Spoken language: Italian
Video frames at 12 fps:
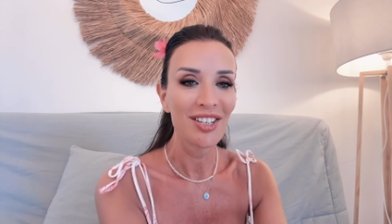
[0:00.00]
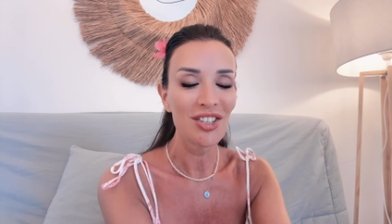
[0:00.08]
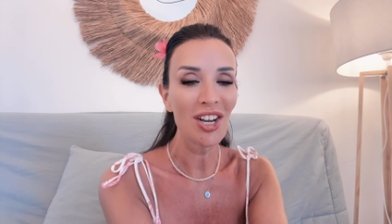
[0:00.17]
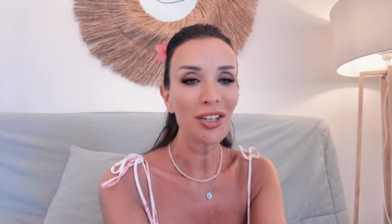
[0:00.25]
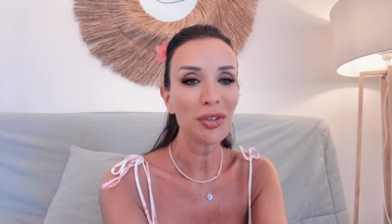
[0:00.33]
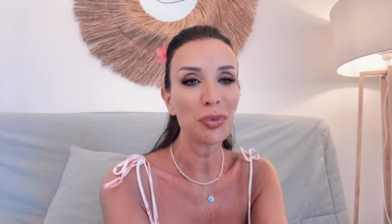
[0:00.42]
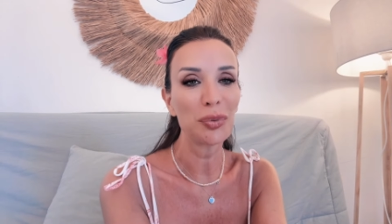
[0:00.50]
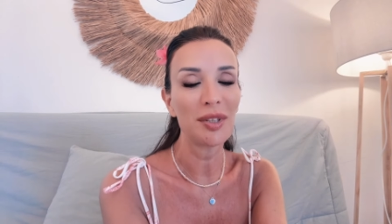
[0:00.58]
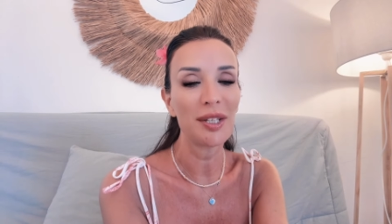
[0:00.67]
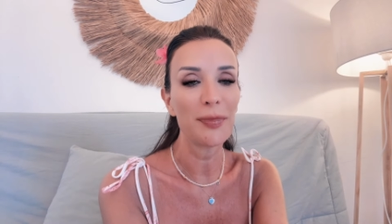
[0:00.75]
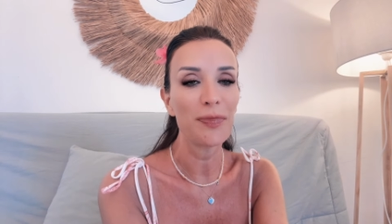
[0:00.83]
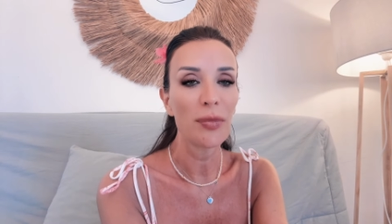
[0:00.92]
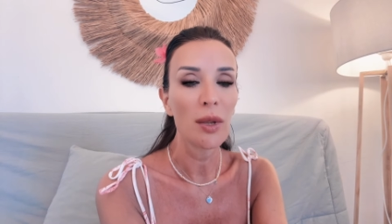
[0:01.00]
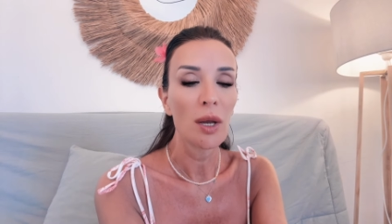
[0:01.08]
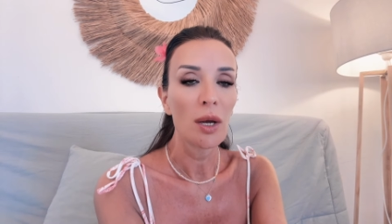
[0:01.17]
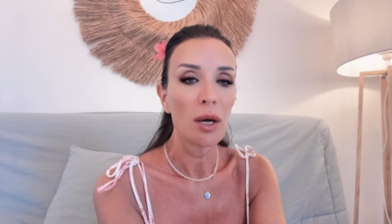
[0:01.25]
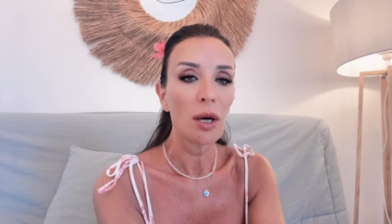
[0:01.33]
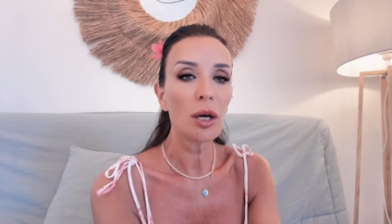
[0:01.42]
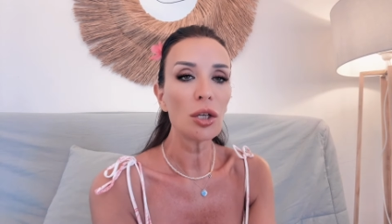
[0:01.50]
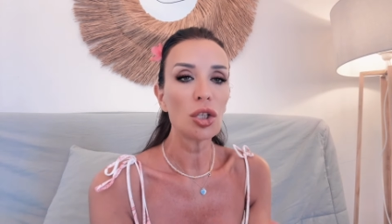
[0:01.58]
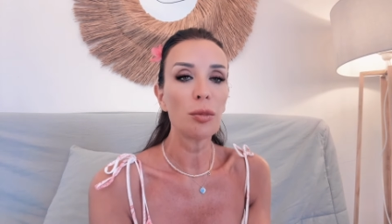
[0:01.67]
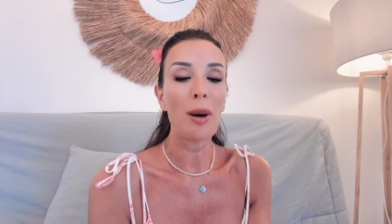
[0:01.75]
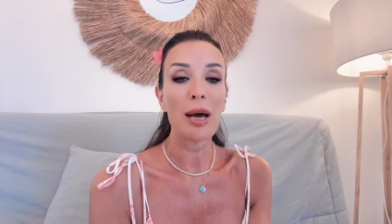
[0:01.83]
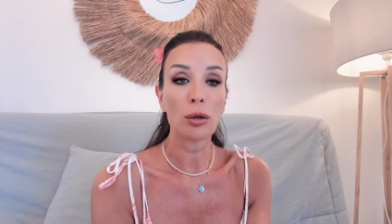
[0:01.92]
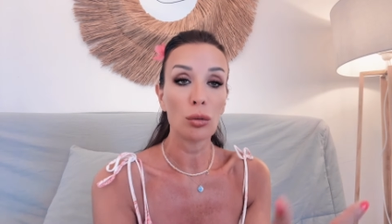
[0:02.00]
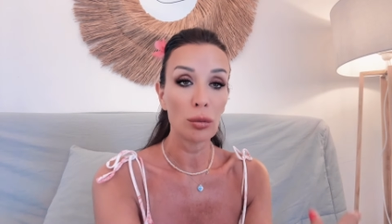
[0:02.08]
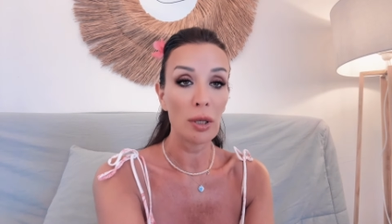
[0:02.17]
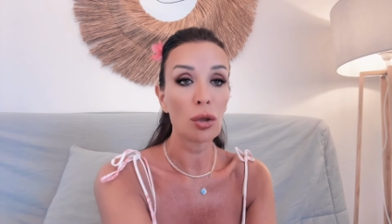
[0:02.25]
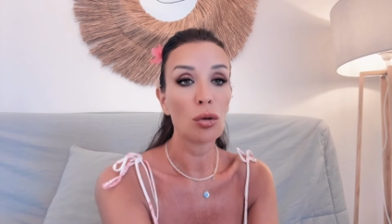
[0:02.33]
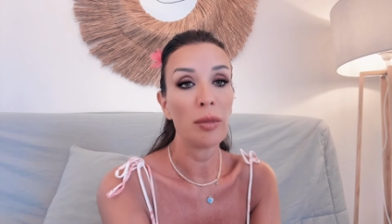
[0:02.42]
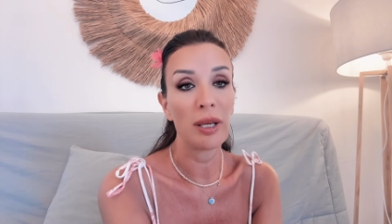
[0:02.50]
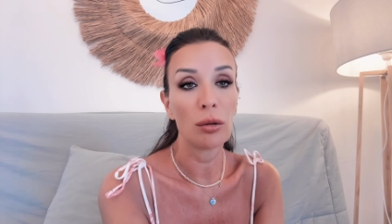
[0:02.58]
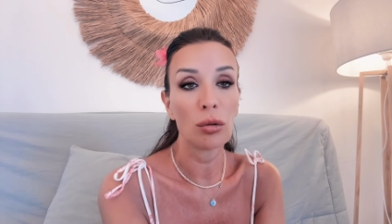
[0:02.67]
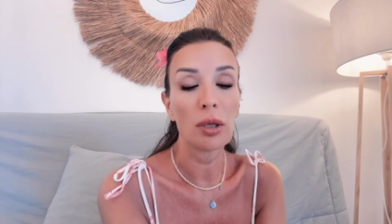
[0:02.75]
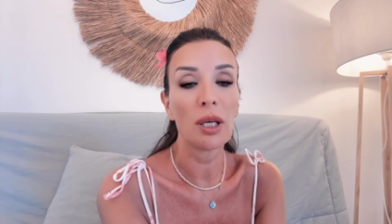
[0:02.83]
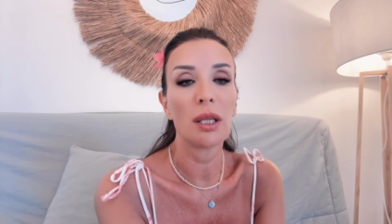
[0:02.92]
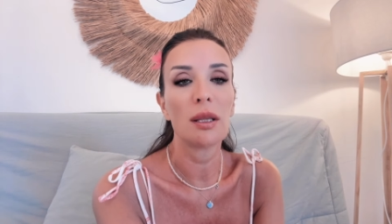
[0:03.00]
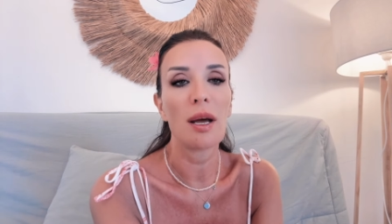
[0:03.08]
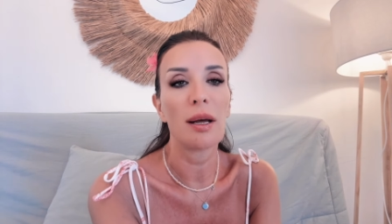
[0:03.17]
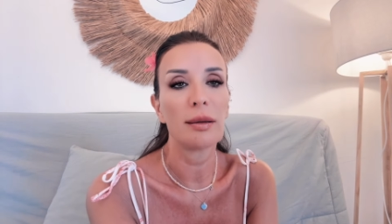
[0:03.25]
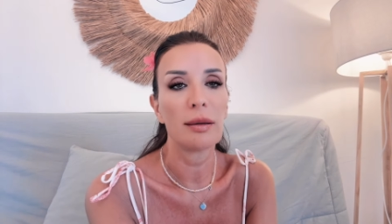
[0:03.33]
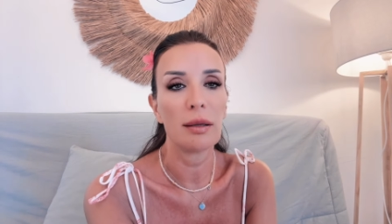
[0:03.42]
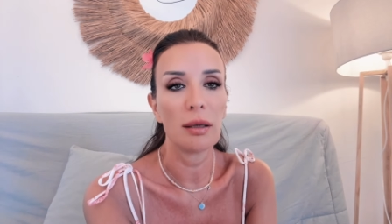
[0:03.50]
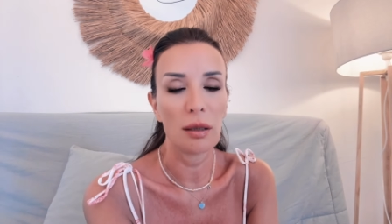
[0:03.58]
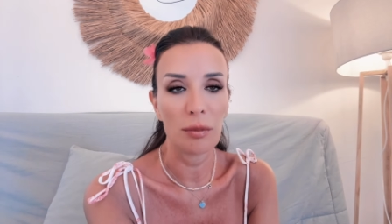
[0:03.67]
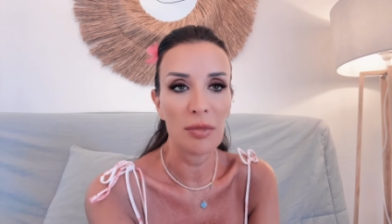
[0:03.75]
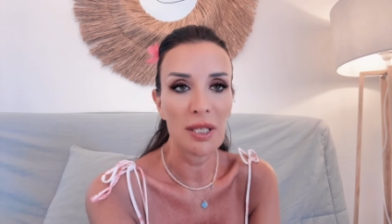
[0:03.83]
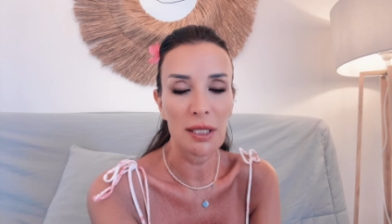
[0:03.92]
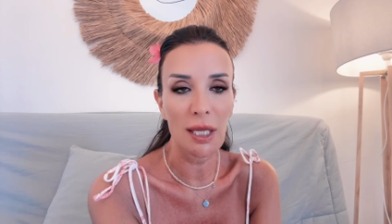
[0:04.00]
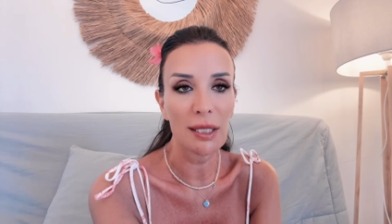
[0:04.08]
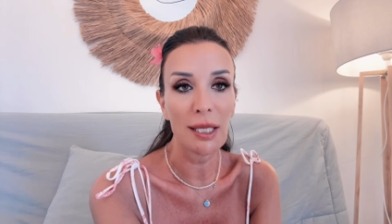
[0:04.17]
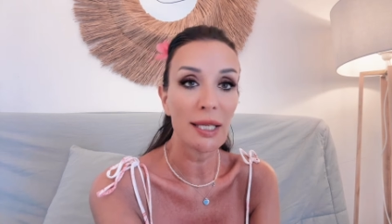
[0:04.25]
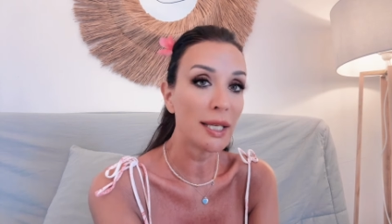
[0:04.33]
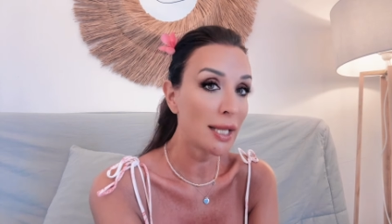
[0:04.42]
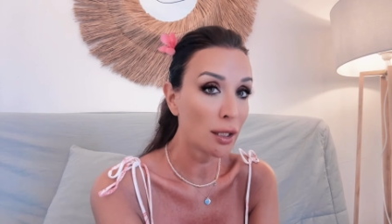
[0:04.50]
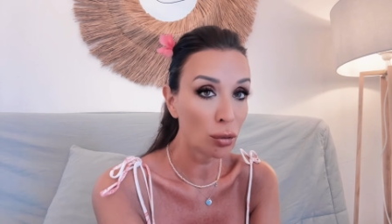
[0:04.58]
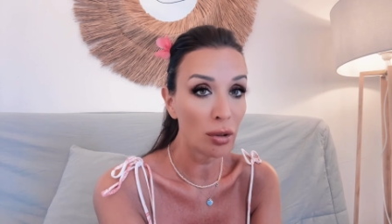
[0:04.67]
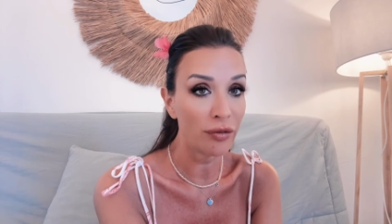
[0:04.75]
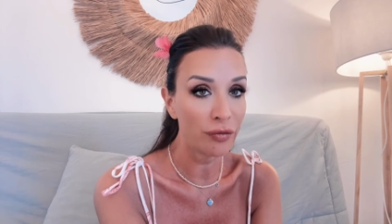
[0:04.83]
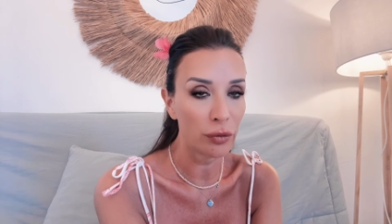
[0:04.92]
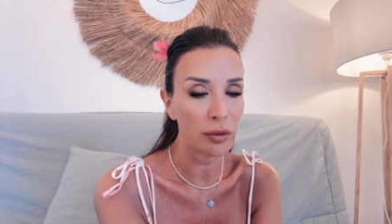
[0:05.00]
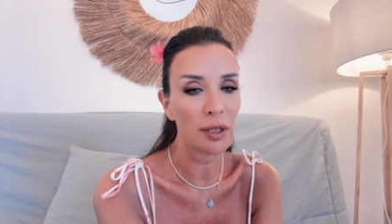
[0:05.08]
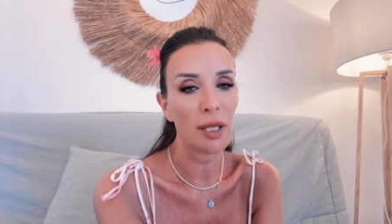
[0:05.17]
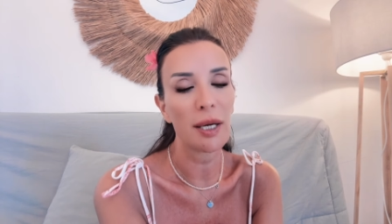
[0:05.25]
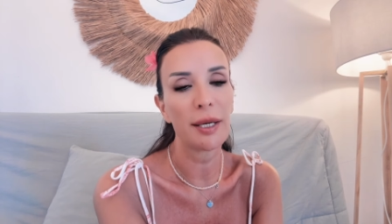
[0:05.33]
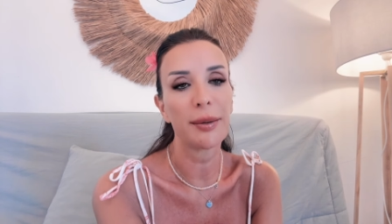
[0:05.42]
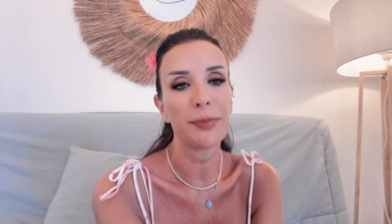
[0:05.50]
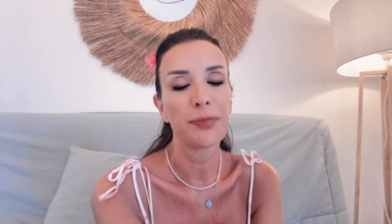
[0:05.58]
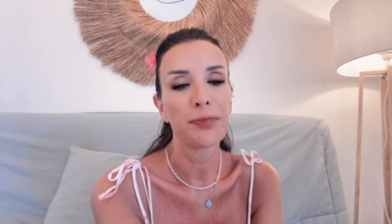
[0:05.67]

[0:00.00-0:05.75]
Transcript: Ciao a tutti! Oggi parlo di un argomento che in tanti mi state chiedendo di affrontare.